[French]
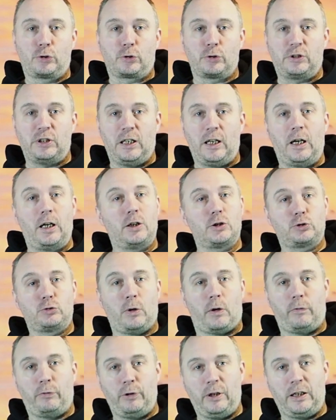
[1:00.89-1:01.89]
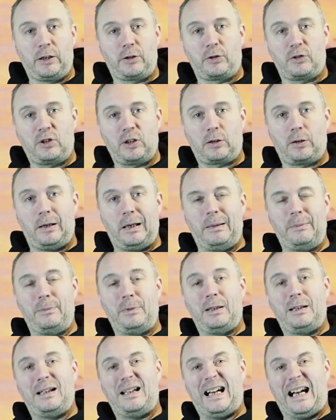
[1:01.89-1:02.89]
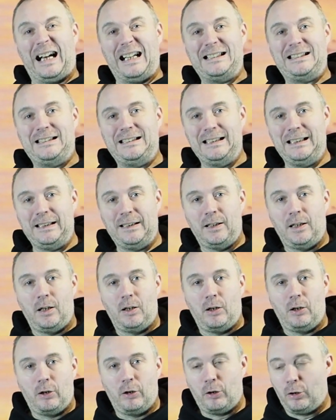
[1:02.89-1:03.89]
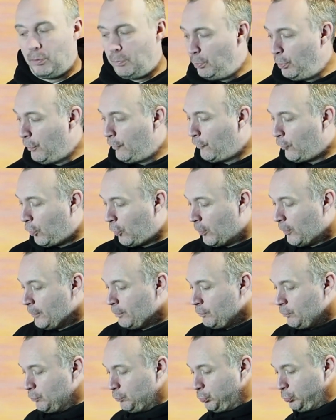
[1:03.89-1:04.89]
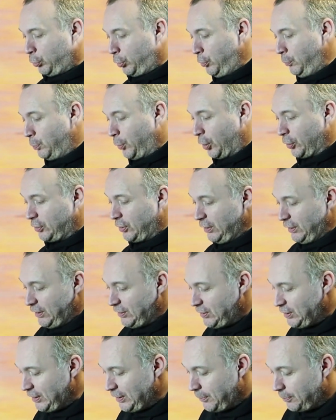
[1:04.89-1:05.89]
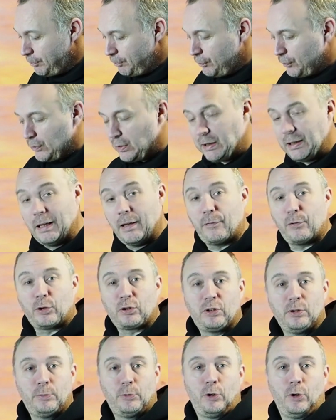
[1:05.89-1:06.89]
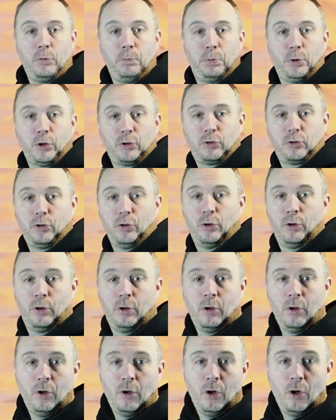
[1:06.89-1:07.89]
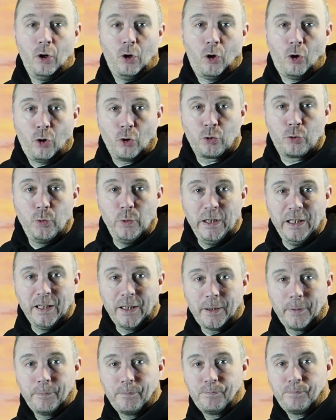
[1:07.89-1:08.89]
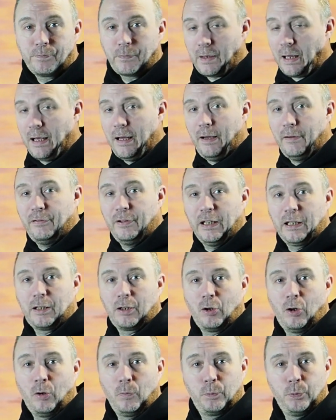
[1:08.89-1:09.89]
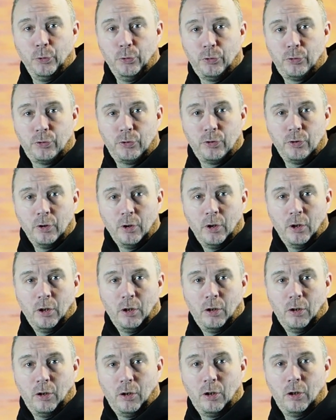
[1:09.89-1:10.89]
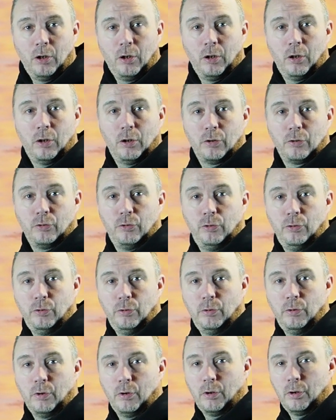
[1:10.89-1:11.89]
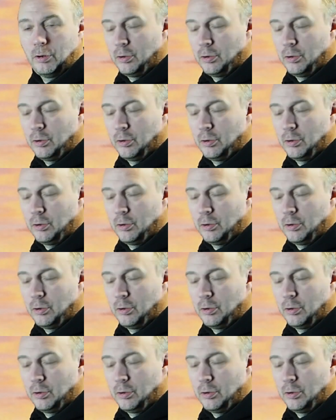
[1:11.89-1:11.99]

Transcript: ce côté-là, je dois avouer que c'est quand même assez euh, bluffant. Pour une botte ici, qui est forcément une botte euh, en cuir, avec en plus euh, du